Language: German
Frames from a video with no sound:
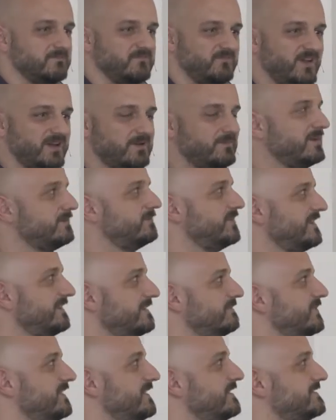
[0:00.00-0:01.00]
fangen wir mal mit
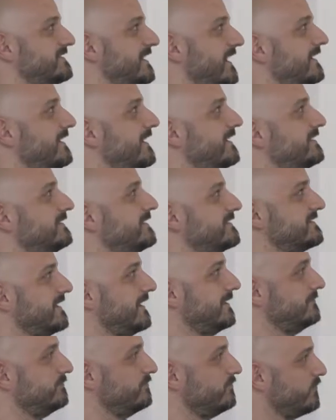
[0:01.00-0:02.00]
den, mit den Zahlen eigentlich nichts
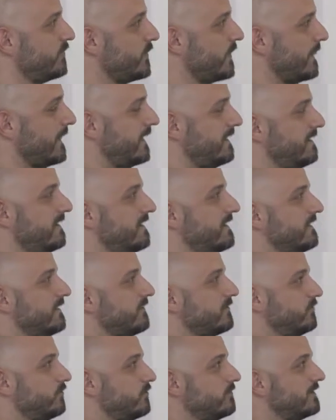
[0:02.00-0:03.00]
an.
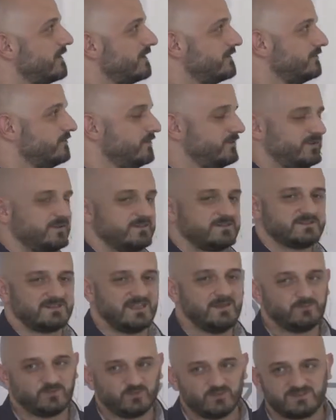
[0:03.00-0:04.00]
Google Analytics
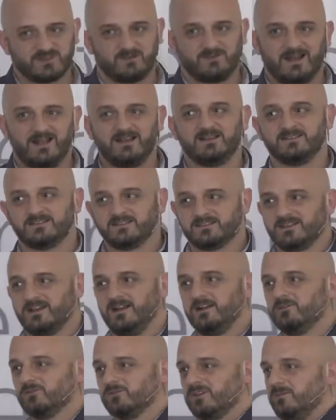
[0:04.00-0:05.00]
gibt uns aber all diese
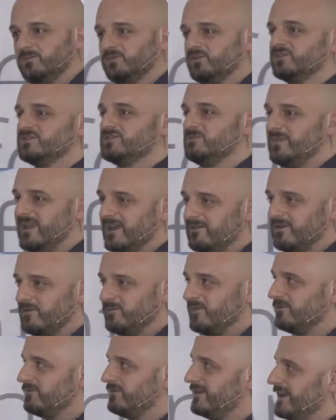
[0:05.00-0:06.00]
Zahlen und gibt uns mehr, wenn
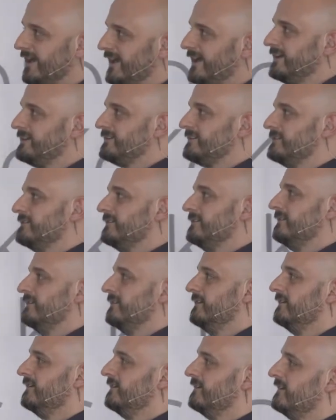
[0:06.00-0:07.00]
man vielleicht
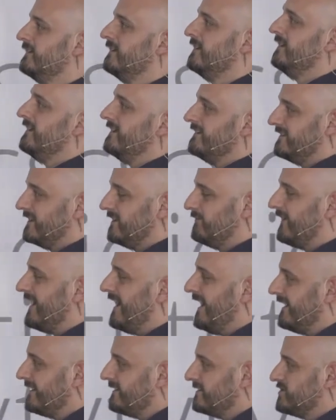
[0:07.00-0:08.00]
sich
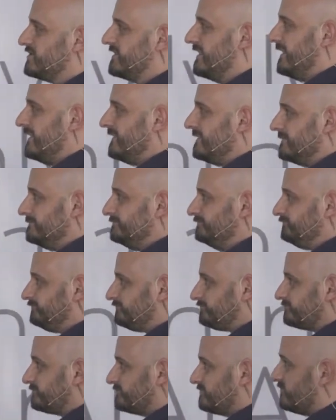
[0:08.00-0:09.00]
Fragen stellt.
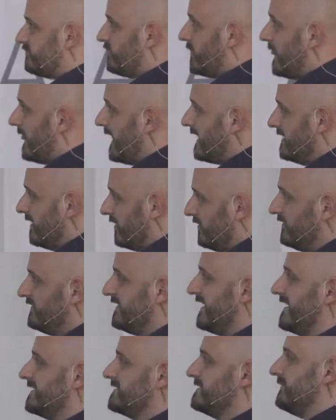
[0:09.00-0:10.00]
Und
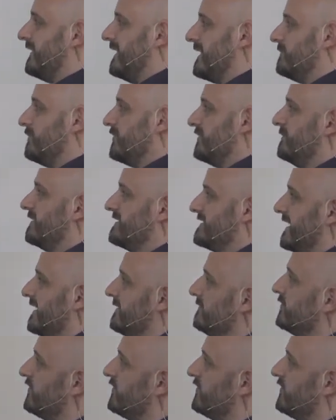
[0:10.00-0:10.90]
die erste Frage muss mal sein,